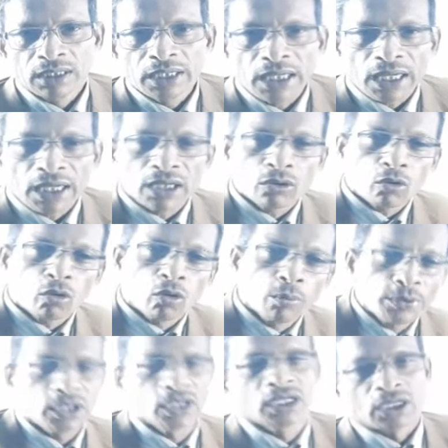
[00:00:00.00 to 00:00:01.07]
এটা কিন্তু
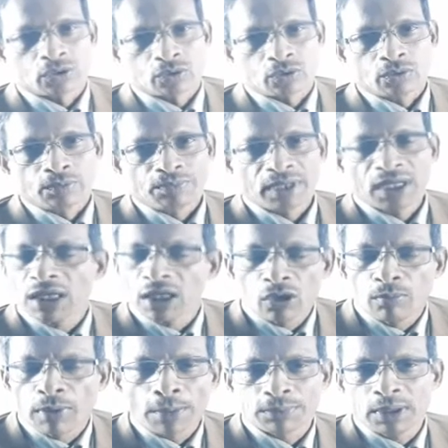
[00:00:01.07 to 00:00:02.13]
অবিশ্বাস্য এটা
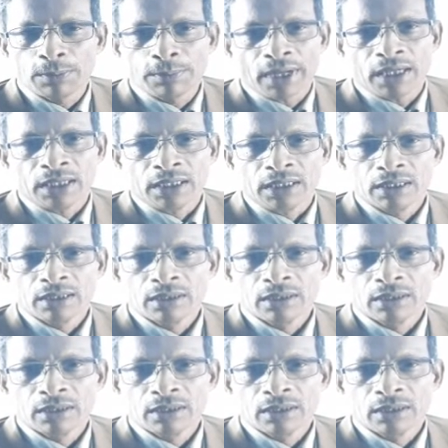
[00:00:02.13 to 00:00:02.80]
কেউ ভাবতে পারেনি